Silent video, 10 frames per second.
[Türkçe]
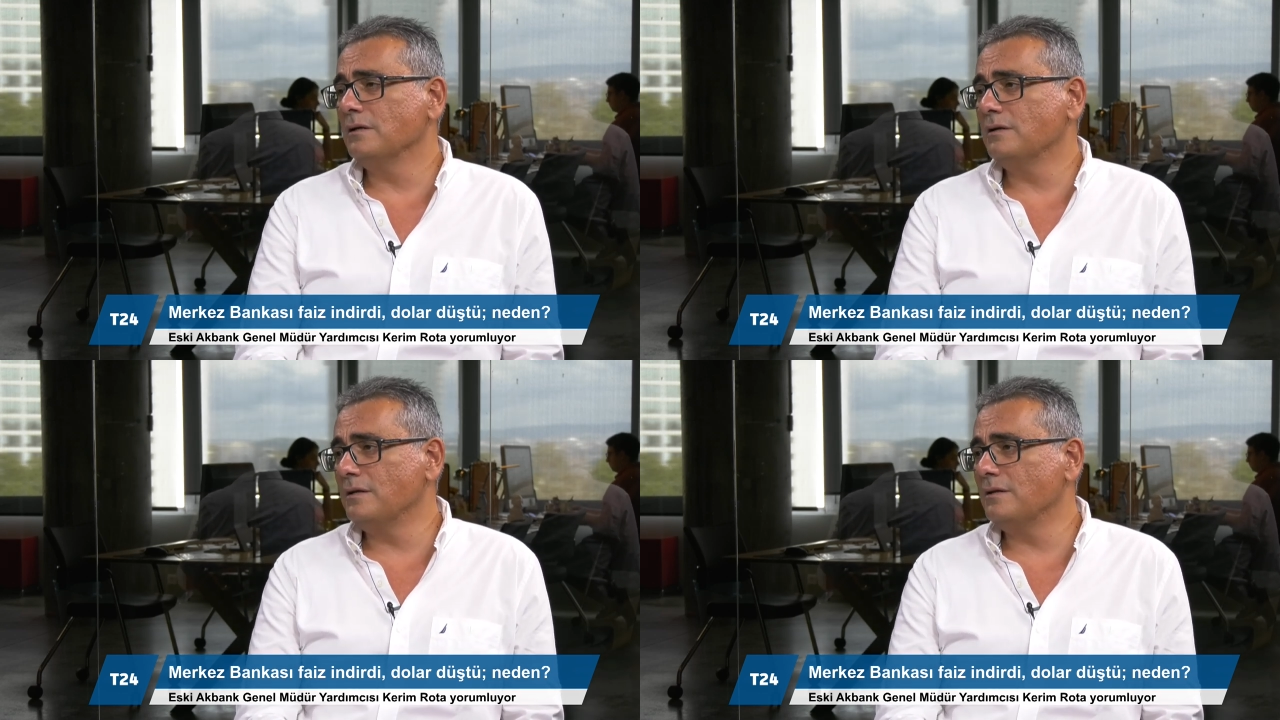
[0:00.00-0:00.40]

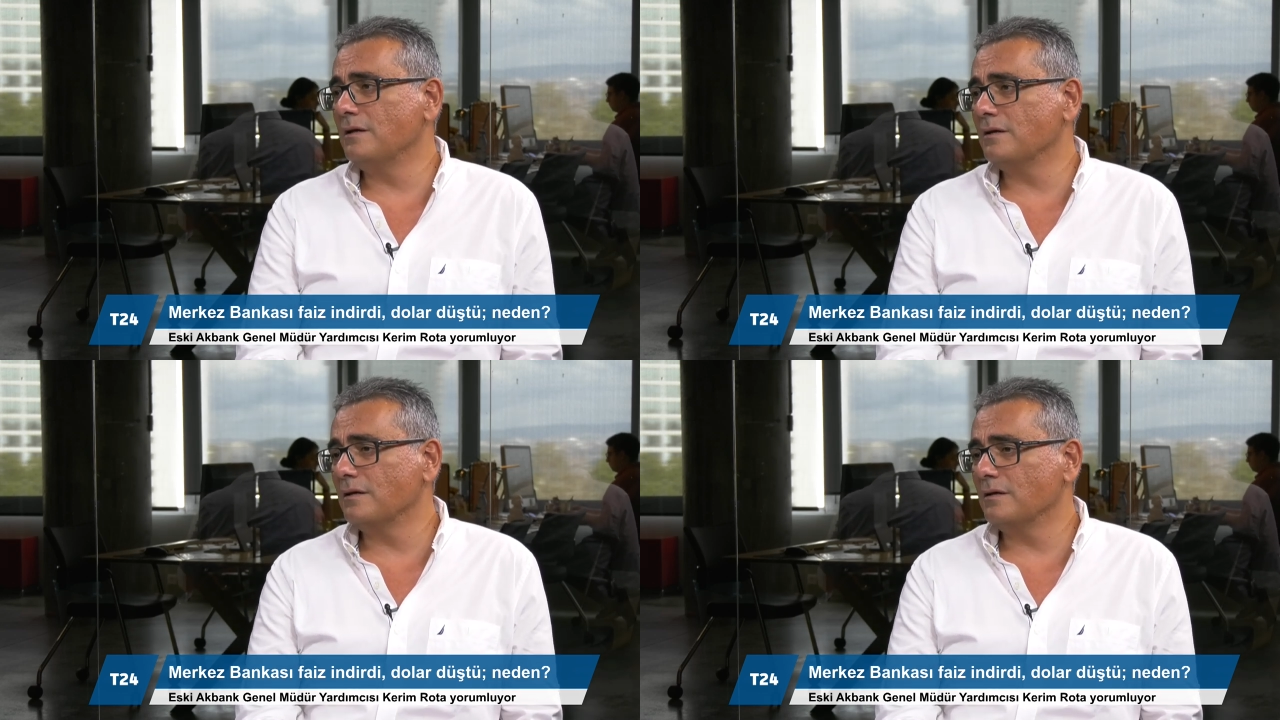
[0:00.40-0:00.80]

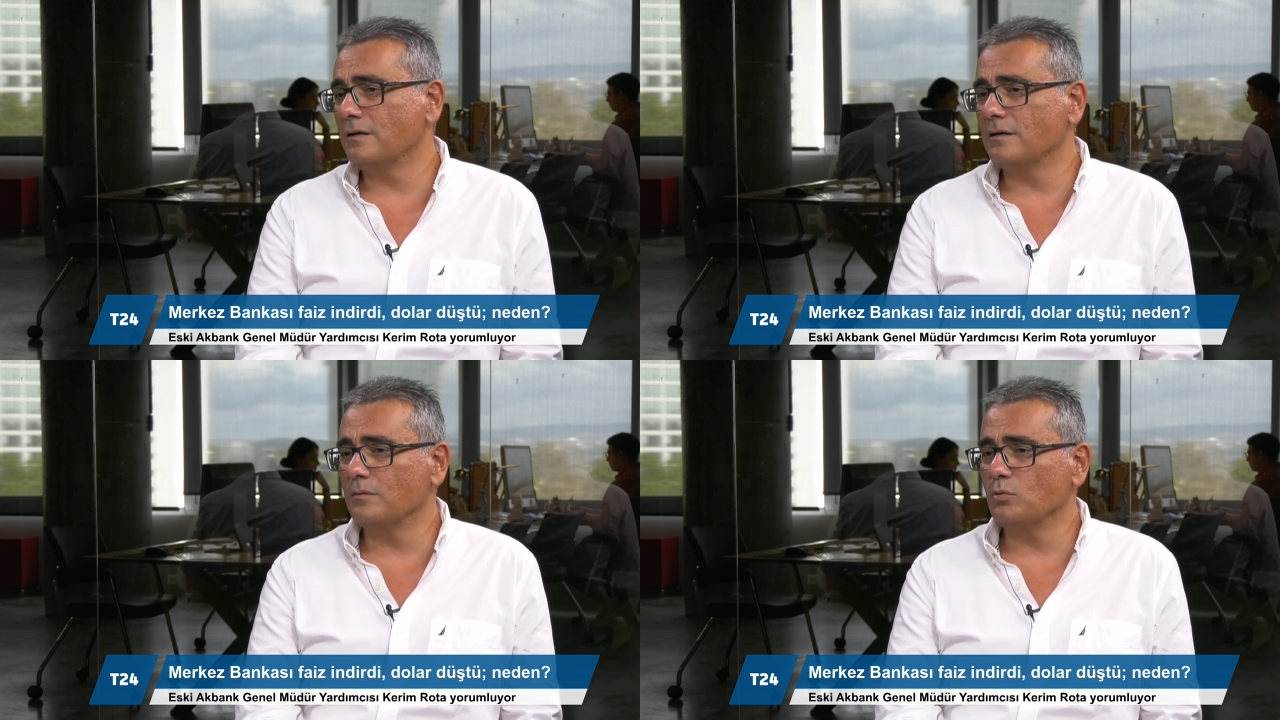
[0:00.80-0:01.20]
Kredilere
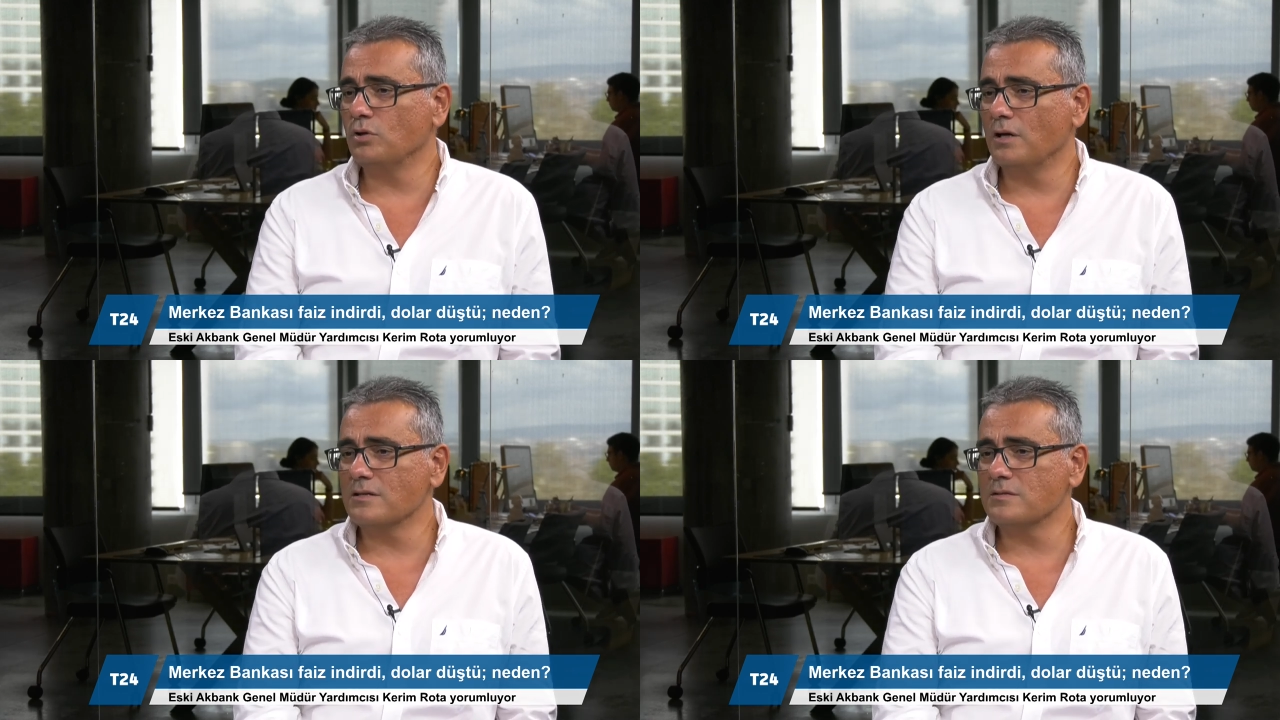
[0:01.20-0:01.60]
e, bunun
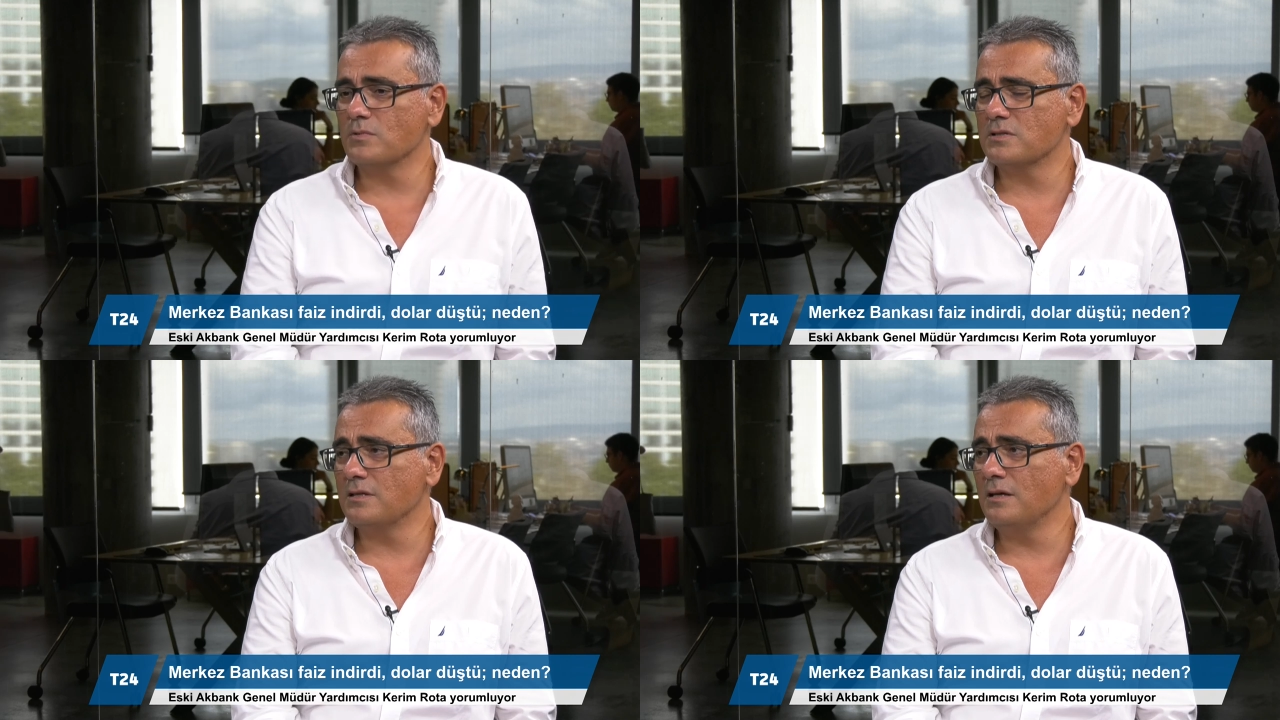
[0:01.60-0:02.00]

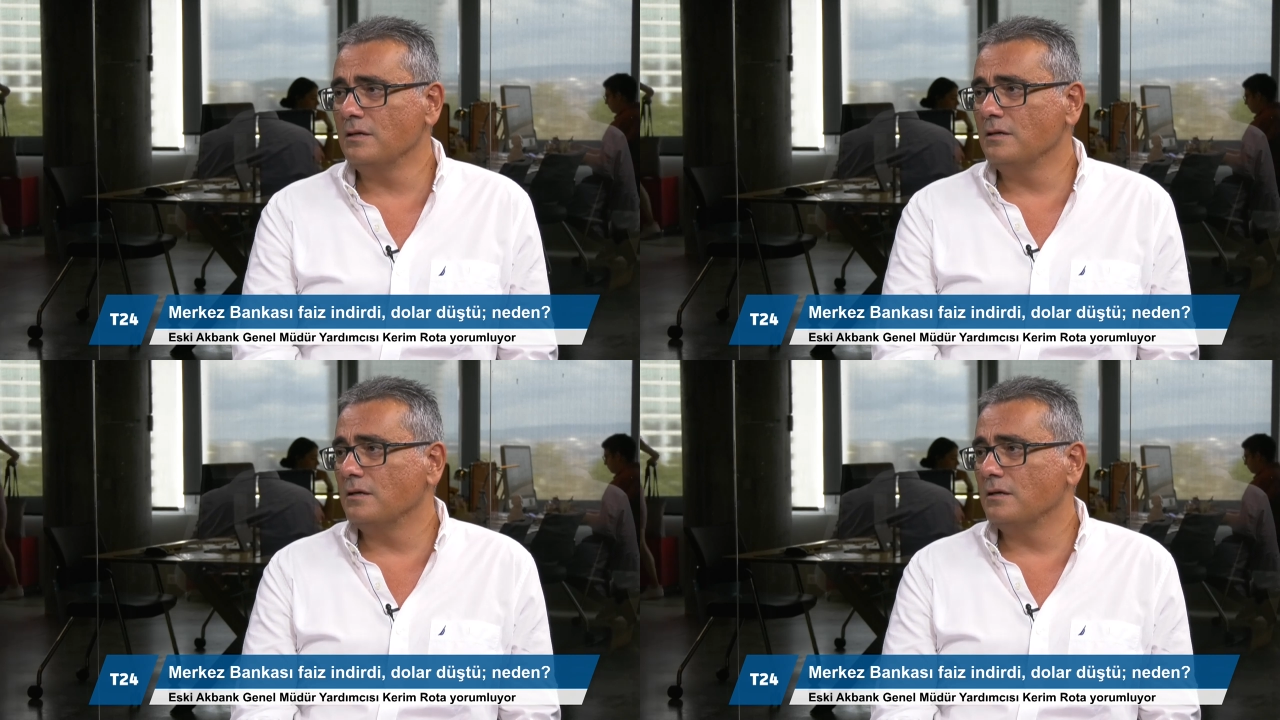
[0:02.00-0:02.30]
yansıması da